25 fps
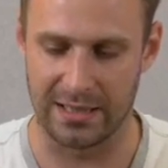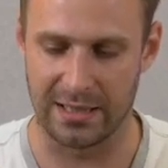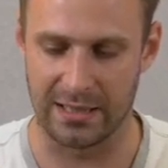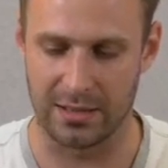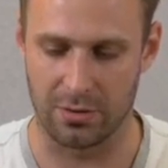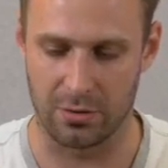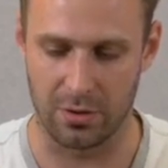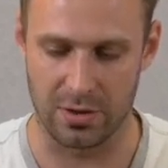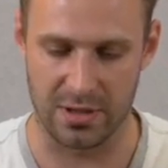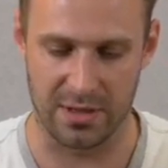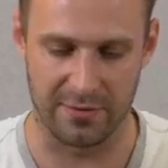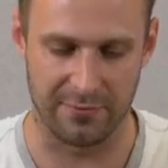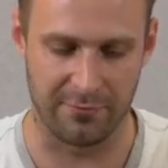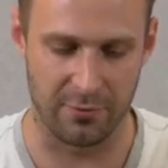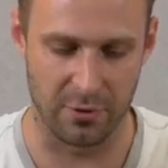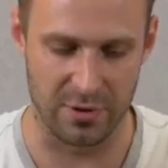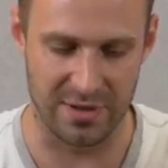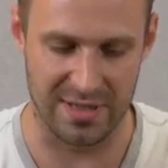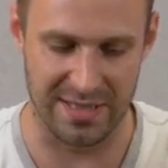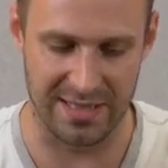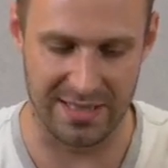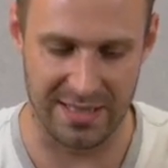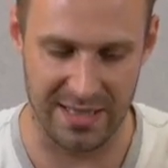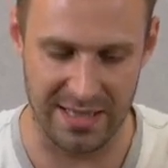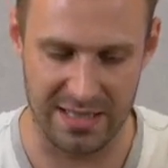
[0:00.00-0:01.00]
Они находятся
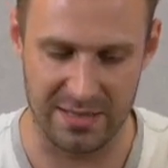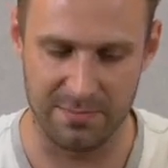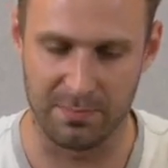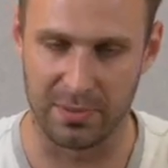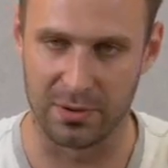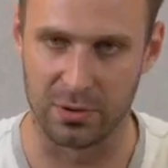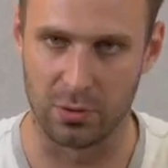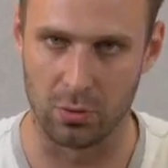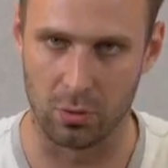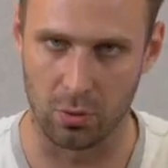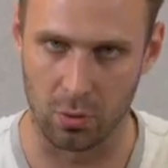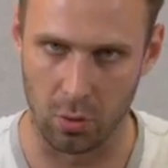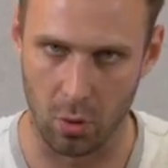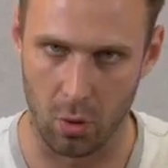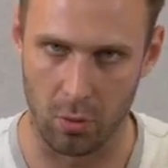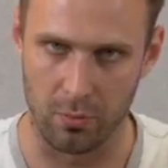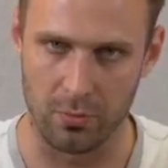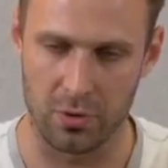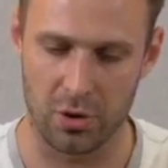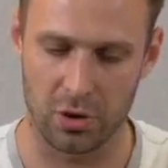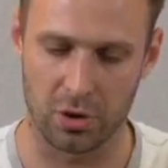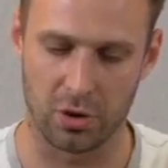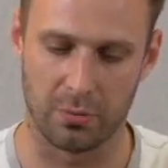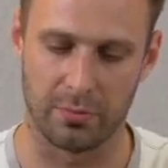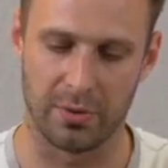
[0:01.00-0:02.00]
вот здесь, под
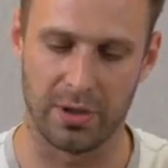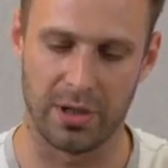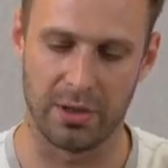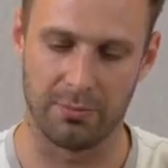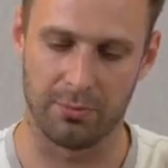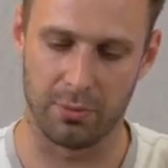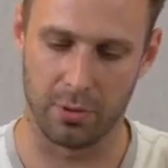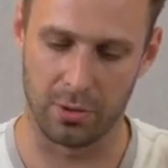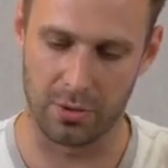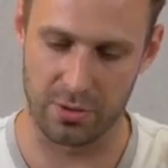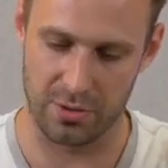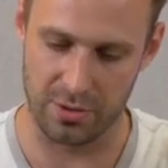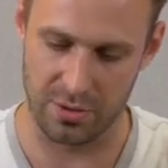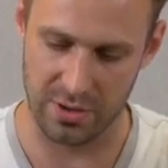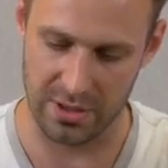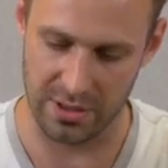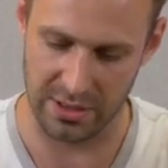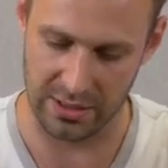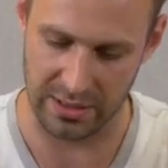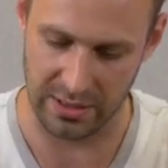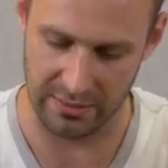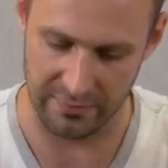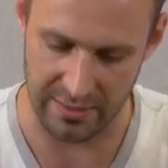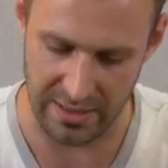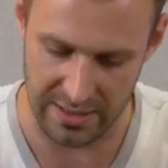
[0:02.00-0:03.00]
углом, чтобы и полностью не
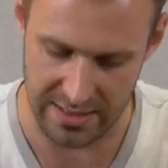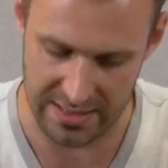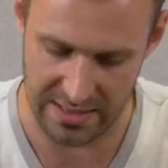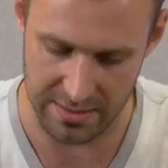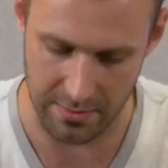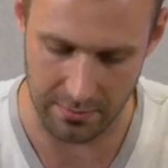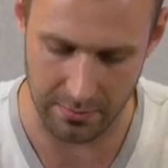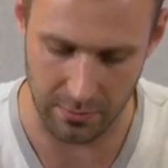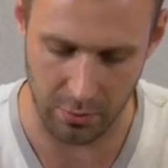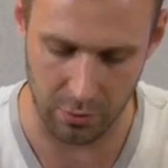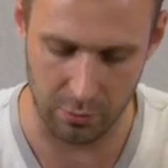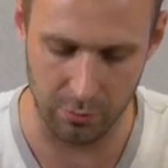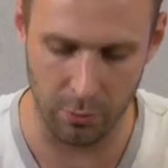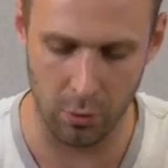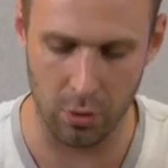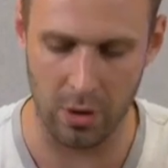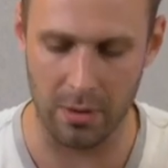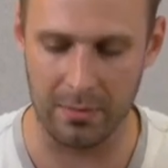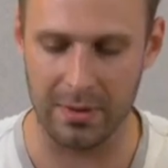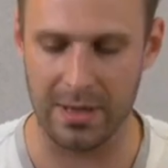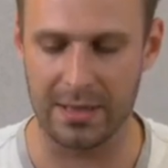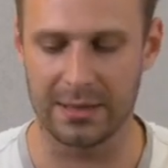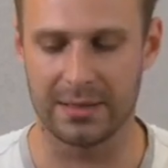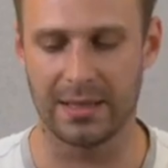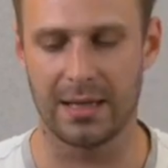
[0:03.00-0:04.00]
накрывали своим
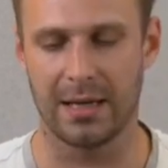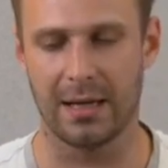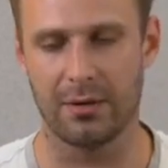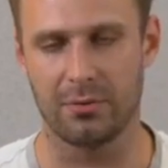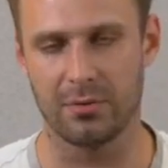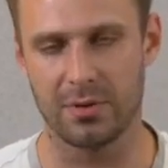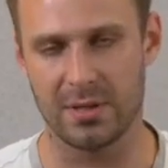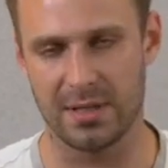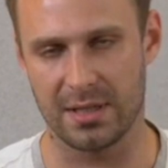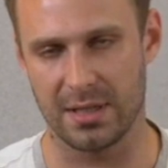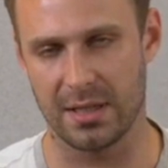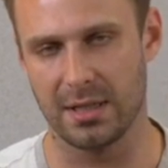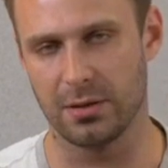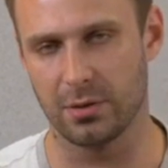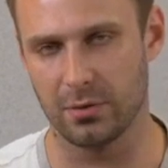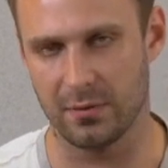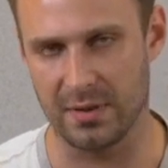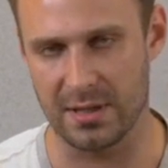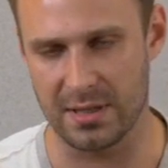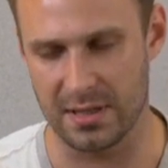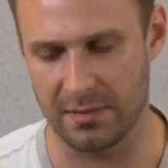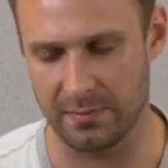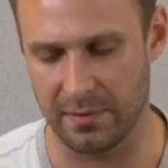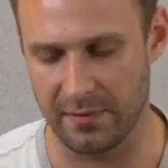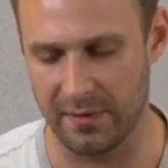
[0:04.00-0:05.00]
ноутбуком, когда он стоит у
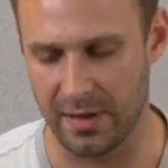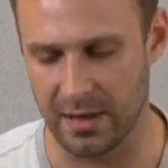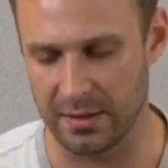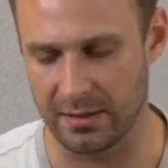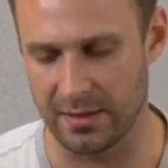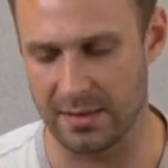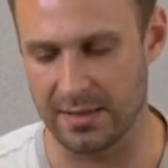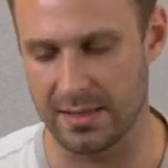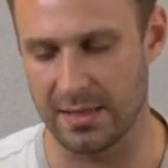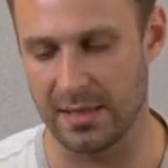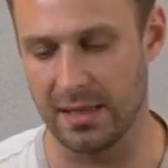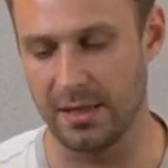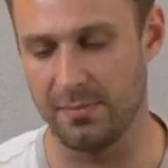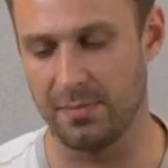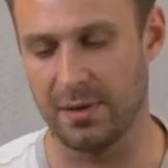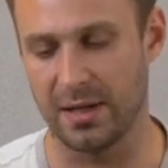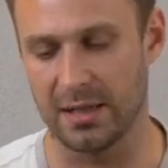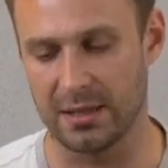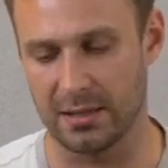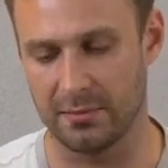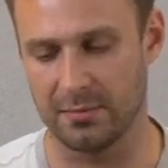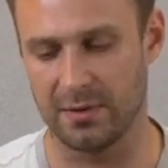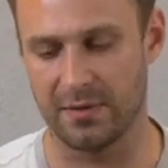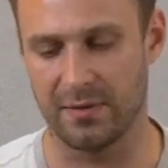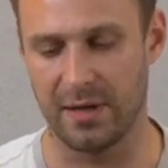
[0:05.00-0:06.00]
вас на поверхности, и при
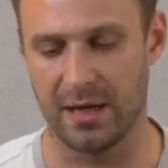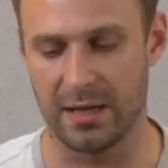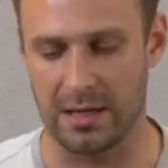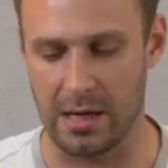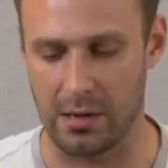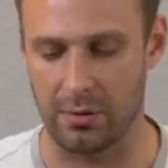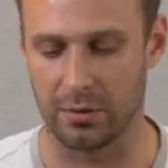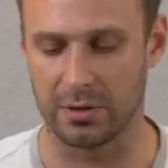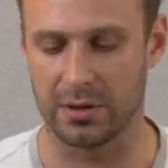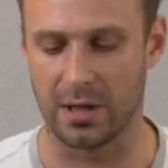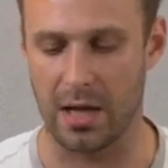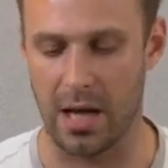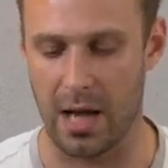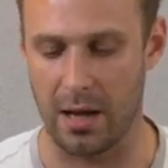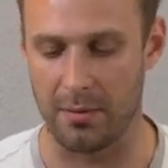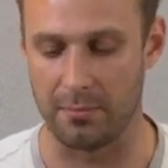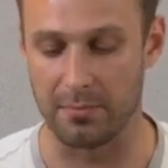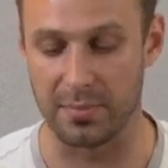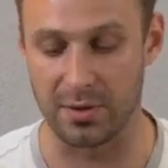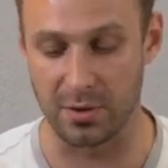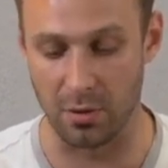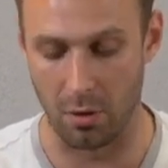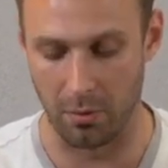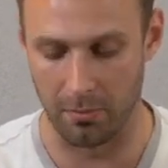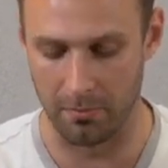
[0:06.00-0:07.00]
этом давали какой-то
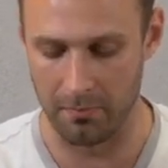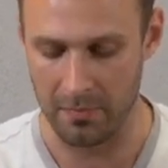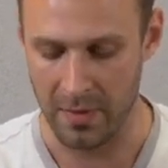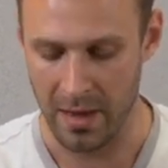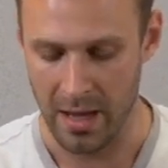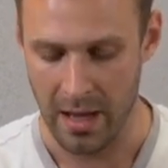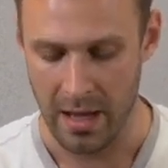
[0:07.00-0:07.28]
объем.